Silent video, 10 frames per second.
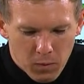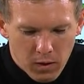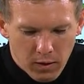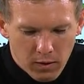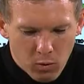
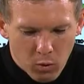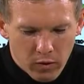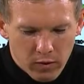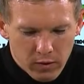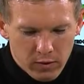gehen ein
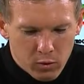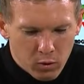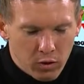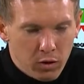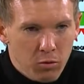großes
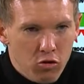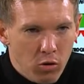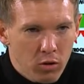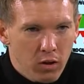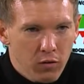Risiko, natürlich mit
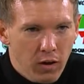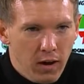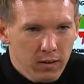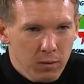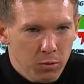Joe dann auf einer
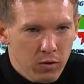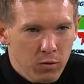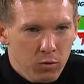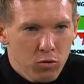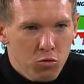
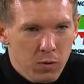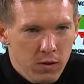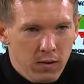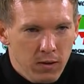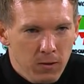Achterposition zu
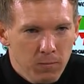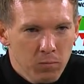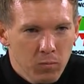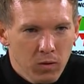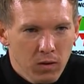spielen, der
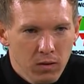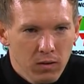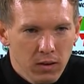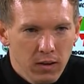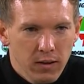äh,
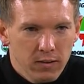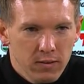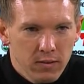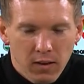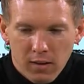eine gelernte
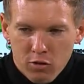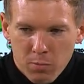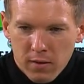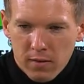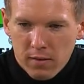zentrale
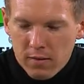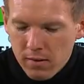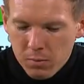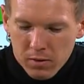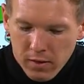Spitze ist,
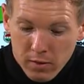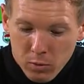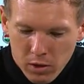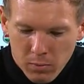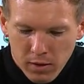der es aber sehr, sehr
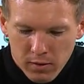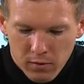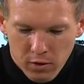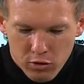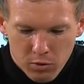gut gemacht
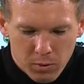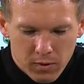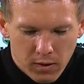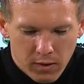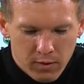hat, war schon ein
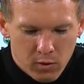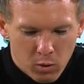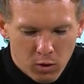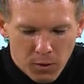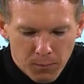bisschen
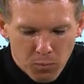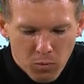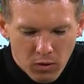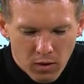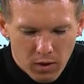Risiko.
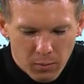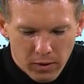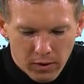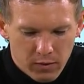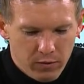Wir haben
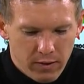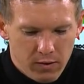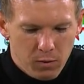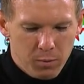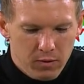den dritten
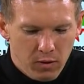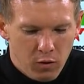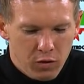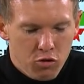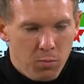Wechsel noch ein bisschen
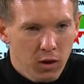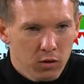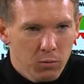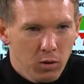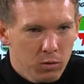
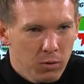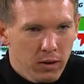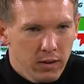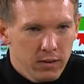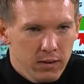aufgespart, um auch nochmal
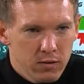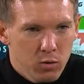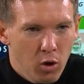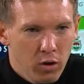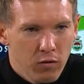reagieren
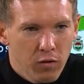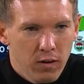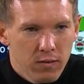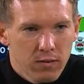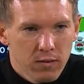zu können,
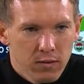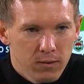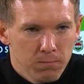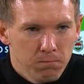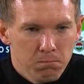falls
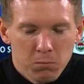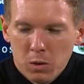ähm,